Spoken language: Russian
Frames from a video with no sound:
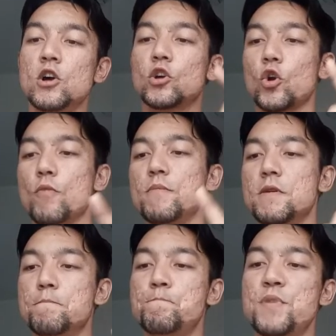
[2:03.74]
Кроме
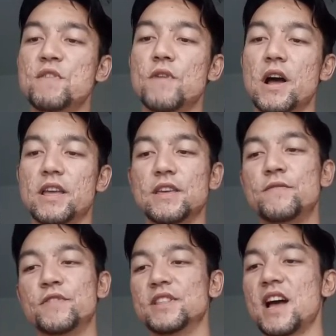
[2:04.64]
пива и
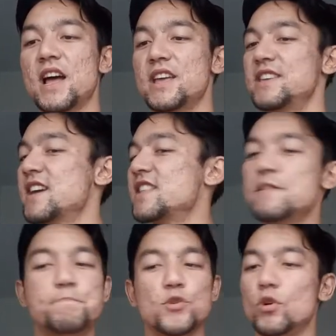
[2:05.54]
вина я не
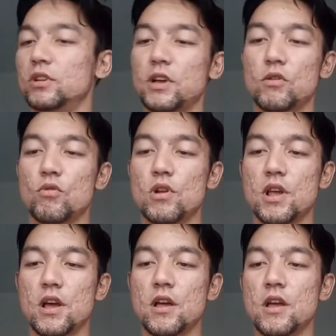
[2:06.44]
пью алкоголя.